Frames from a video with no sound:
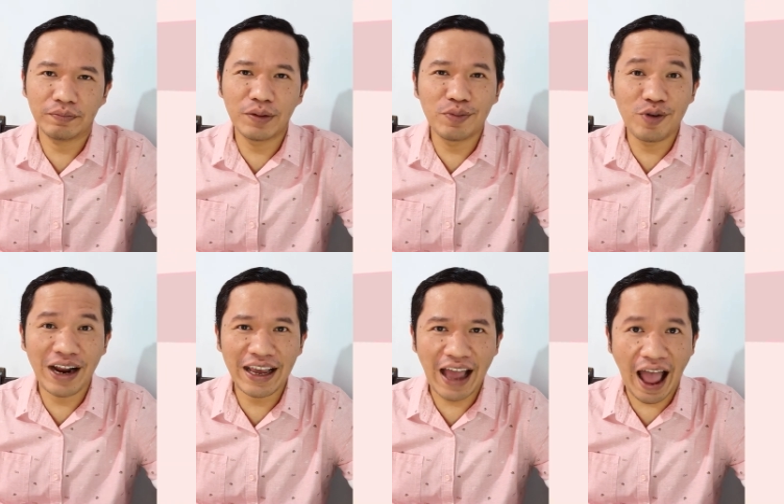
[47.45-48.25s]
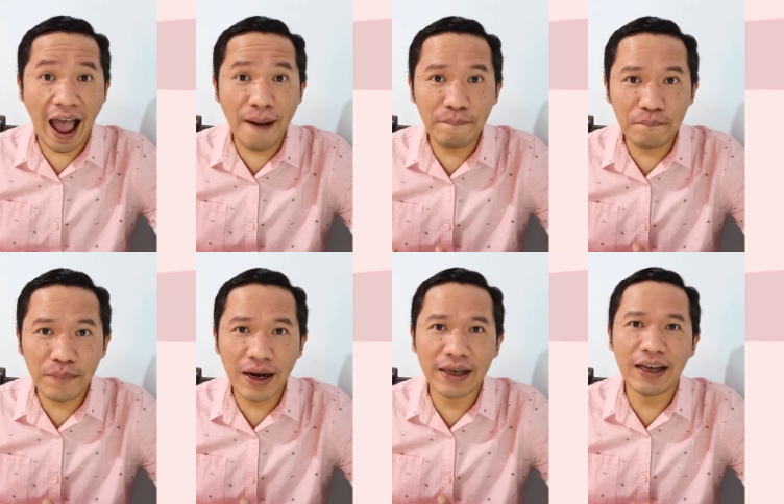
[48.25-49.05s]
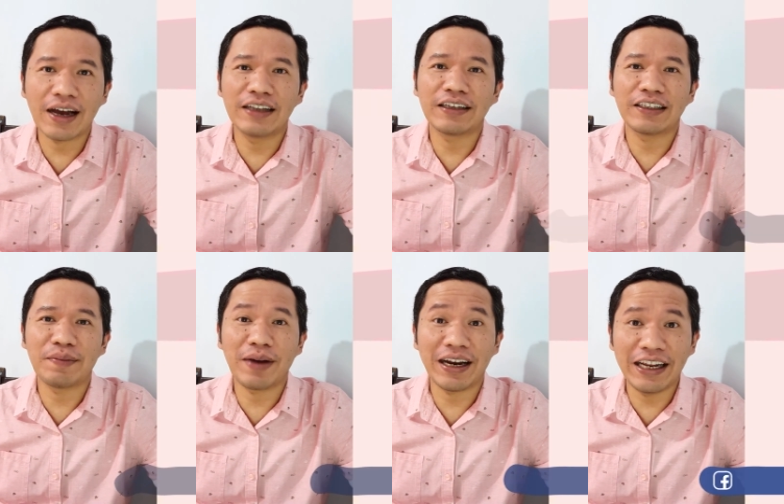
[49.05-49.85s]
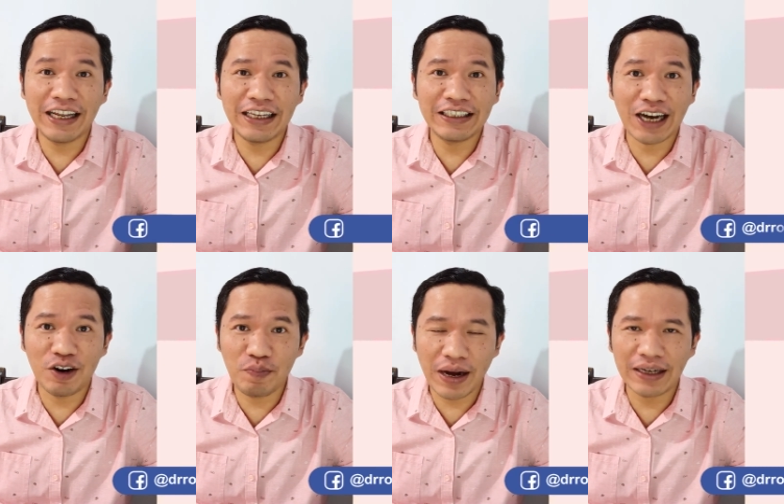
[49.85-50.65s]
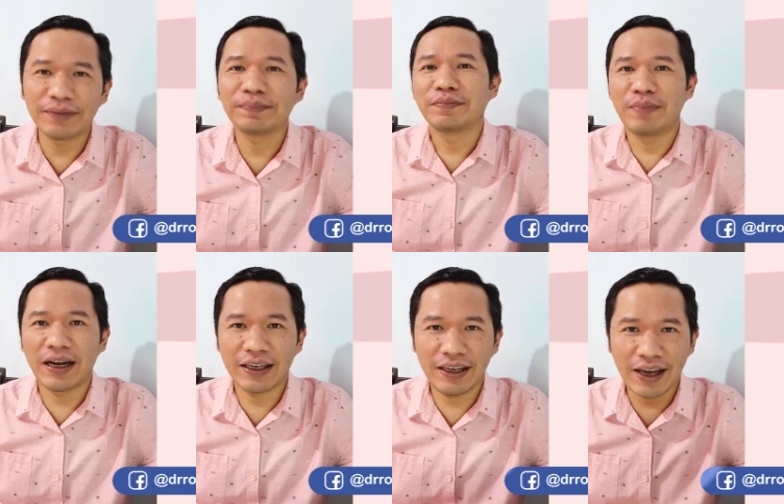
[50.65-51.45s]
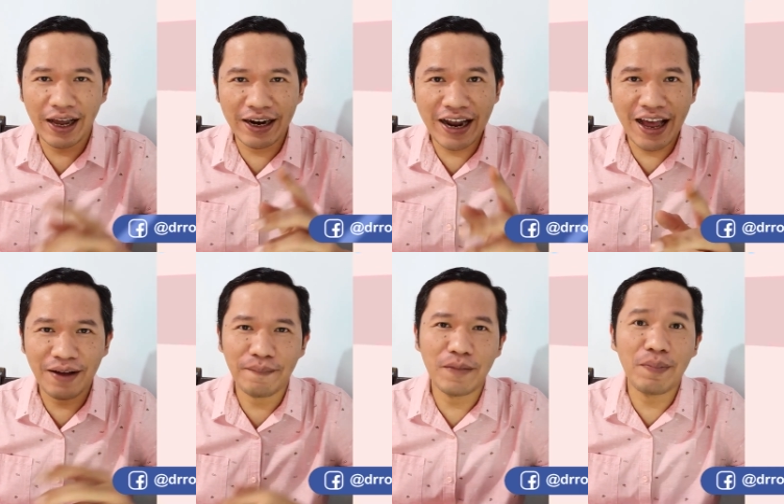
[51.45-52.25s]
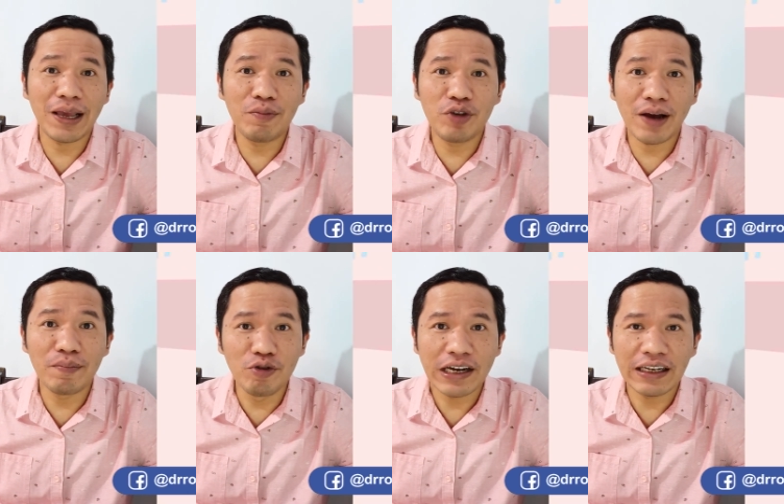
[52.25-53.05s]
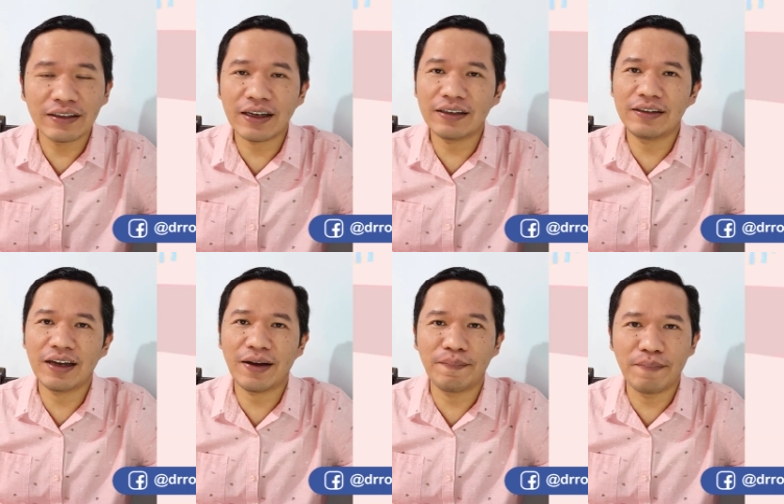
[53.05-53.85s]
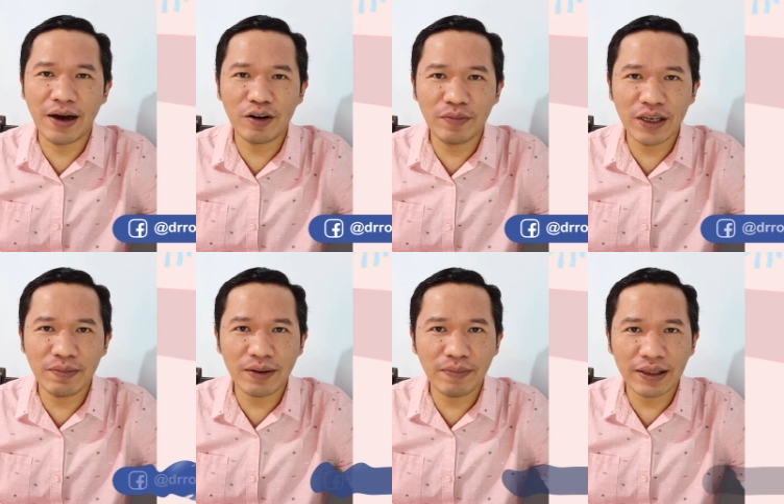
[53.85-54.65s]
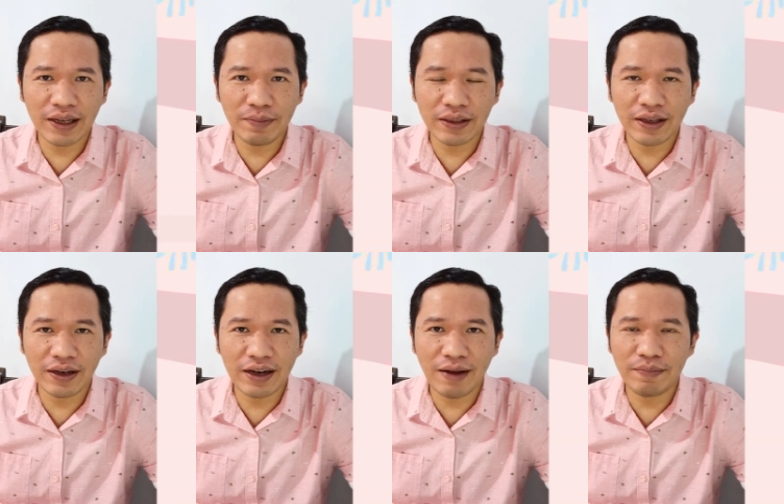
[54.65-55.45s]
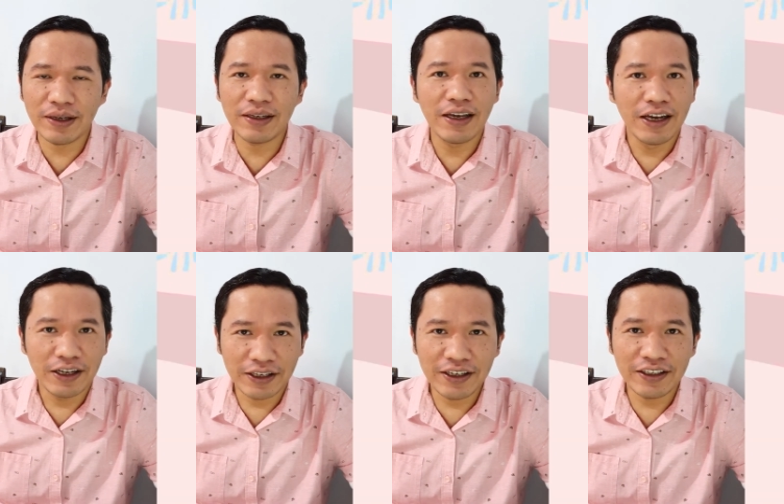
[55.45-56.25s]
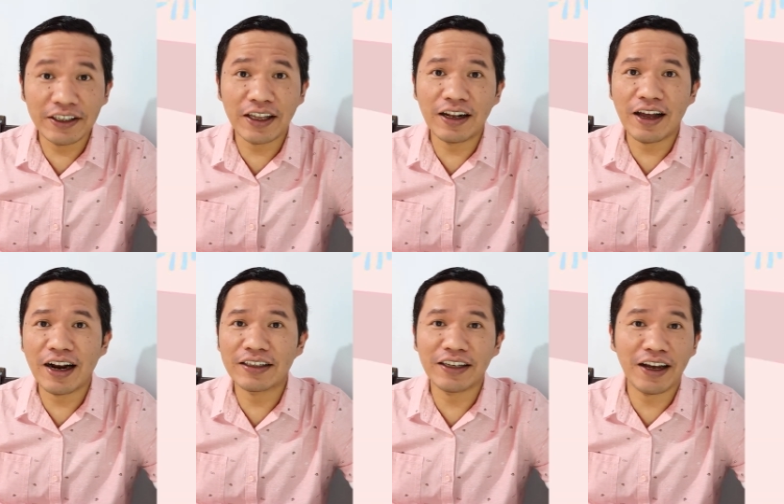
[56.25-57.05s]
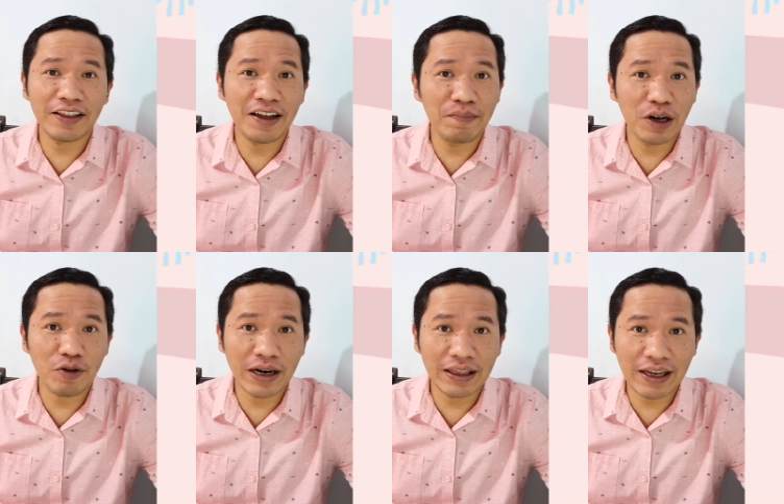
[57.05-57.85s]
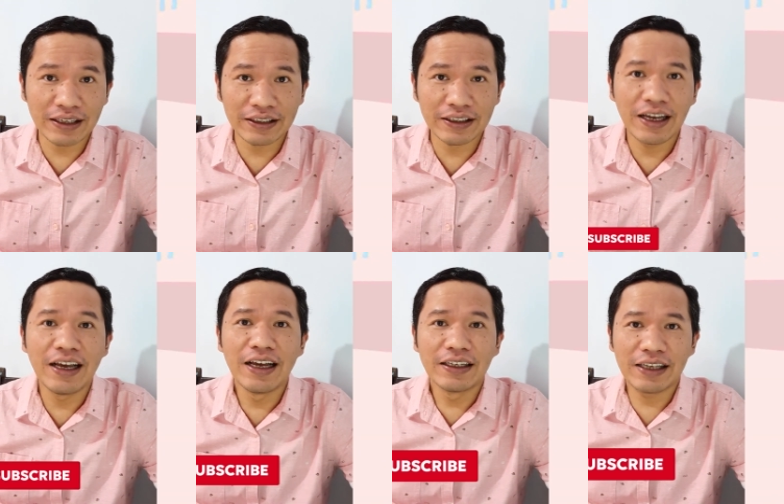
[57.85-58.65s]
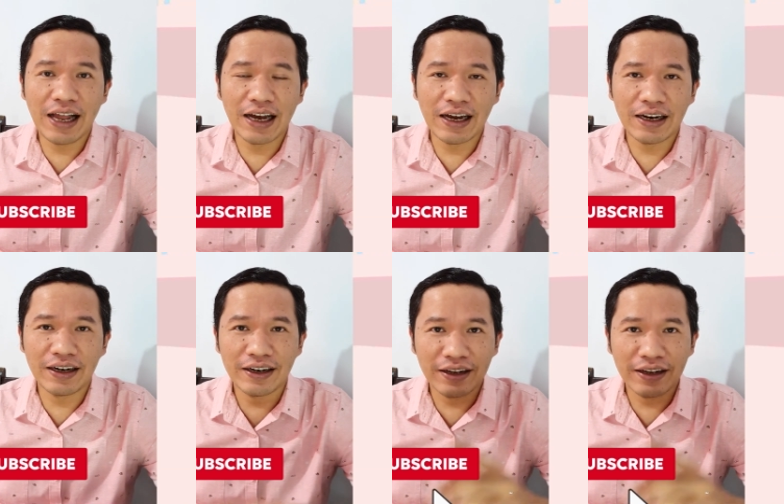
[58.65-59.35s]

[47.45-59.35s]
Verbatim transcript: memulai apa yang akan saya sampaikan ini, jangan lupa bagi Anda, Bapak Ibu yang mungkin saja baru menyimak materi-materi kami di channel Anak Sehat dan Berkualitas, Silahkan